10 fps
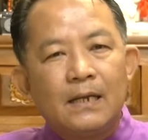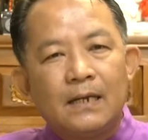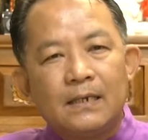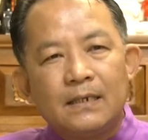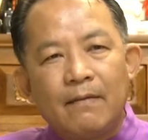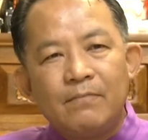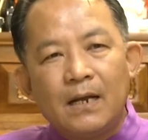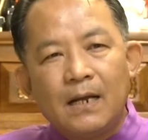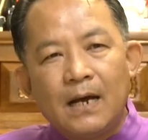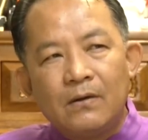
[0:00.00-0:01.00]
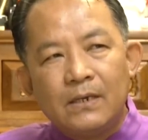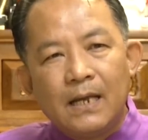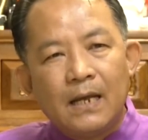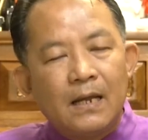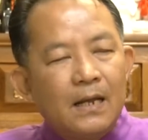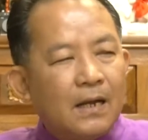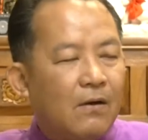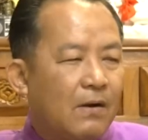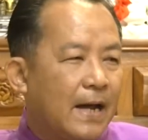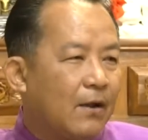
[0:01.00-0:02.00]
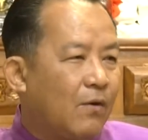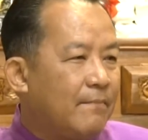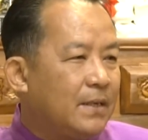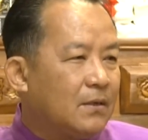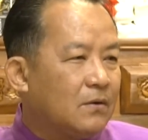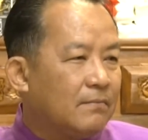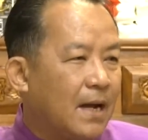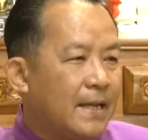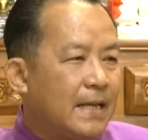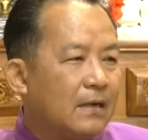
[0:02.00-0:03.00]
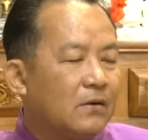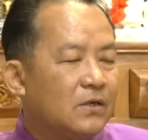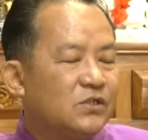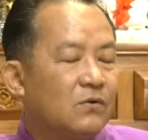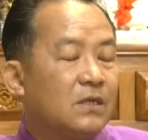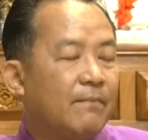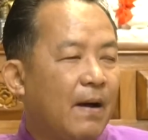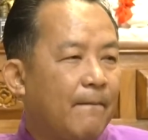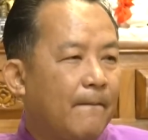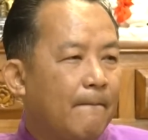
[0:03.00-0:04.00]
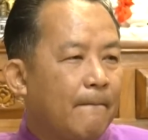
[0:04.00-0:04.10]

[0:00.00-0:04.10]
การกระทำดังกล่าวเนี่ยเข้าข่ายความผิดกฎหมายอย่างน้อยสองฉบับ